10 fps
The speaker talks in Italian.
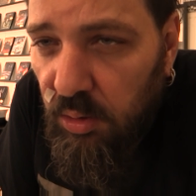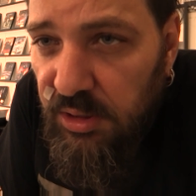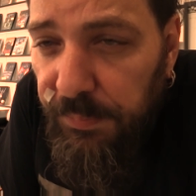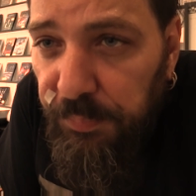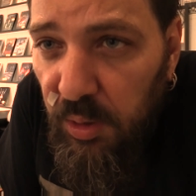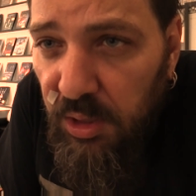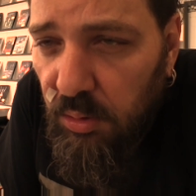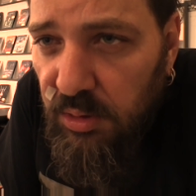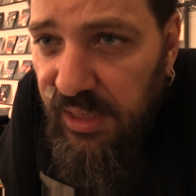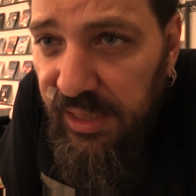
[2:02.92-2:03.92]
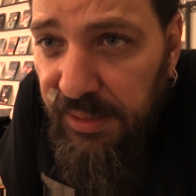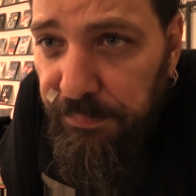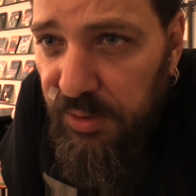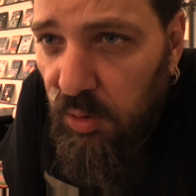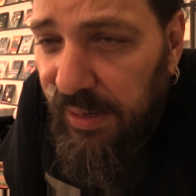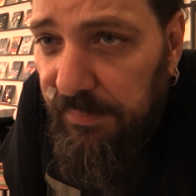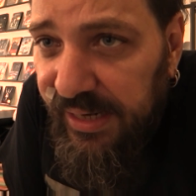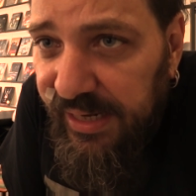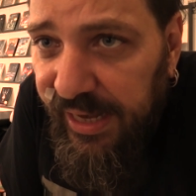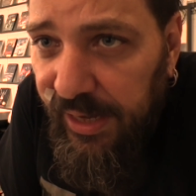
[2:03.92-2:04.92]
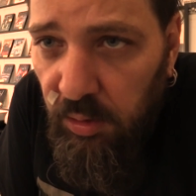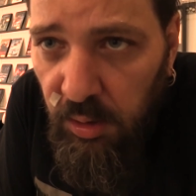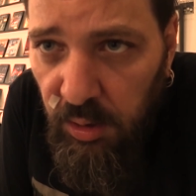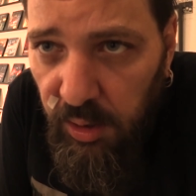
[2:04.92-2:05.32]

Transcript: così pulito, così limpido, mai manicheo.